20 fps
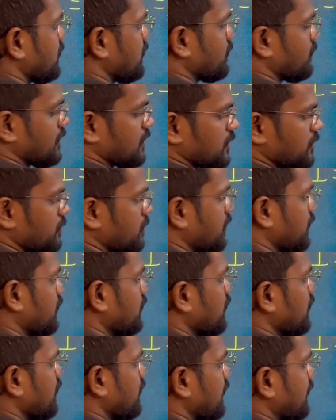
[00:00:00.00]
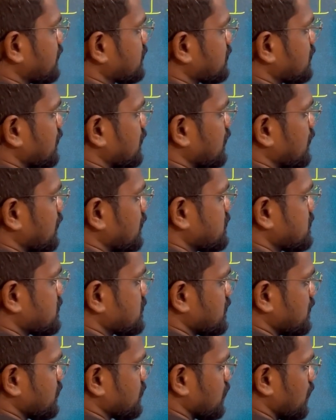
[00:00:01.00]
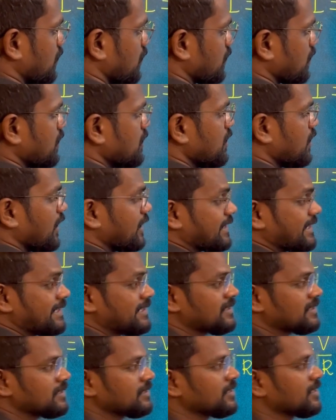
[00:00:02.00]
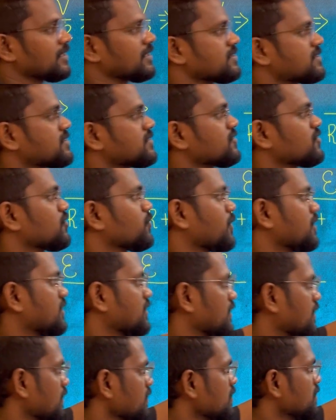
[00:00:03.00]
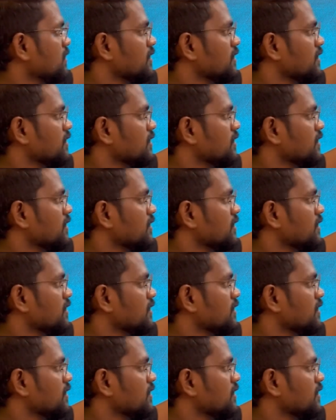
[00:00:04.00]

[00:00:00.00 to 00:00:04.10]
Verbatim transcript: டிவைடட் பை எக்ஸ்டர்னல் ரெசிஸ்டன்ஸ் ஆர் அண்ட் இன்டர்னல் ரெசிஸ்டன்ஸ் பார்த்தீங்கன்னா